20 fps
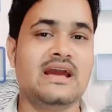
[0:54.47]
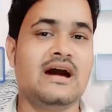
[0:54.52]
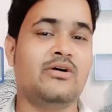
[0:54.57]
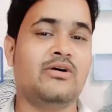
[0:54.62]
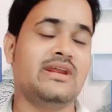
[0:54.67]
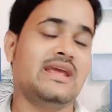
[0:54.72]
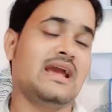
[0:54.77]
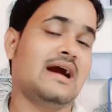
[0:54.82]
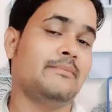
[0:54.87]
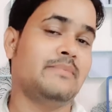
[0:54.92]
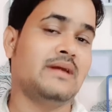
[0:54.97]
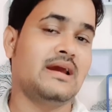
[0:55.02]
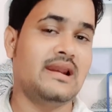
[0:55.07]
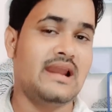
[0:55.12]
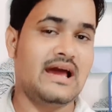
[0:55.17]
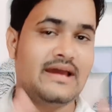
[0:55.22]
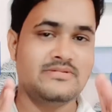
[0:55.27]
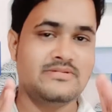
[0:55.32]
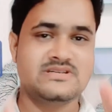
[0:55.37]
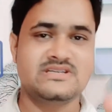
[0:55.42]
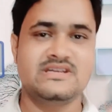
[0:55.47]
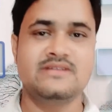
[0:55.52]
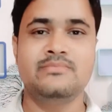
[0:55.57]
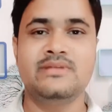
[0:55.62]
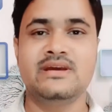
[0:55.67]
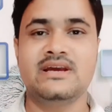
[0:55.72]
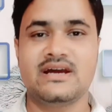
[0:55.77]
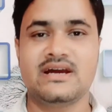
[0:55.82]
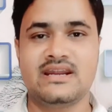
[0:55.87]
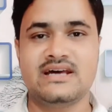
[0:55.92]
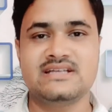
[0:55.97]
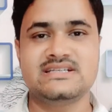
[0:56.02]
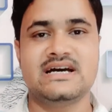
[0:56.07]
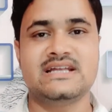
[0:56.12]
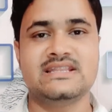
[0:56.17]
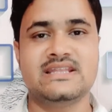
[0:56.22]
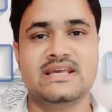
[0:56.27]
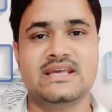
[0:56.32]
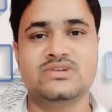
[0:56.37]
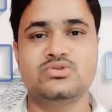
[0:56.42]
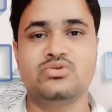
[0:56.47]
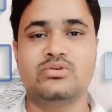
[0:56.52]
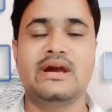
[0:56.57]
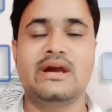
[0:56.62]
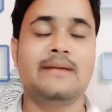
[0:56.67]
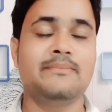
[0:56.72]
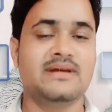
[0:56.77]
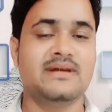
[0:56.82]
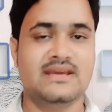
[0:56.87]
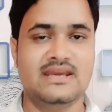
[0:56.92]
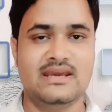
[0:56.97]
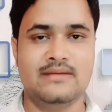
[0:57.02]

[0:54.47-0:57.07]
और यहाँ पे लाइव स्ट्रीम भी करना चाहते हैं जो यहाँ पे